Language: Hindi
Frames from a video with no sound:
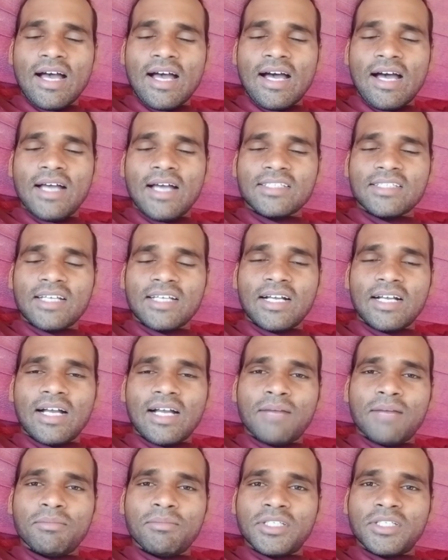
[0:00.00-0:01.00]
आज का
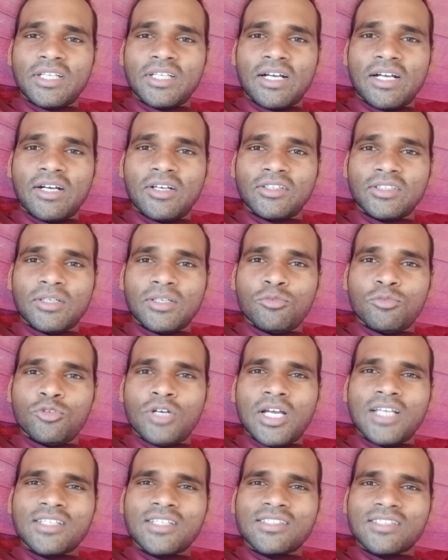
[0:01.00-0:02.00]
काम इतना ख़त्म
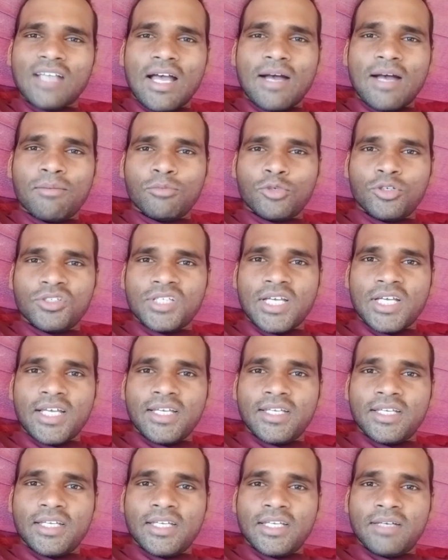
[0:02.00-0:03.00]
हुआ है शाम को
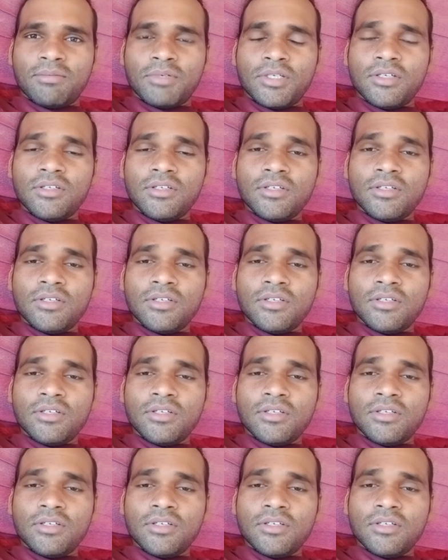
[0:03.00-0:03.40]
जाएंगे अभी